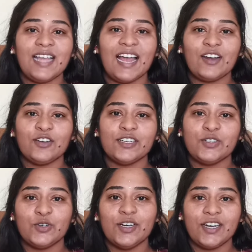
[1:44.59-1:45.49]
దాంట్లోకి
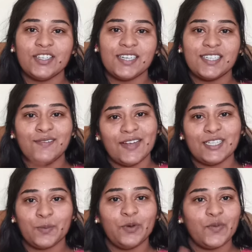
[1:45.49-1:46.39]
షుగర్ వచ్చేసి
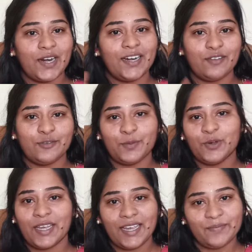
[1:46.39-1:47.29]
వన్ స్పూన్ వన్ అండ్ హాఫ్
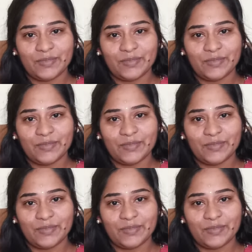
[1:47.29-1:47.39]
స్పూన్కి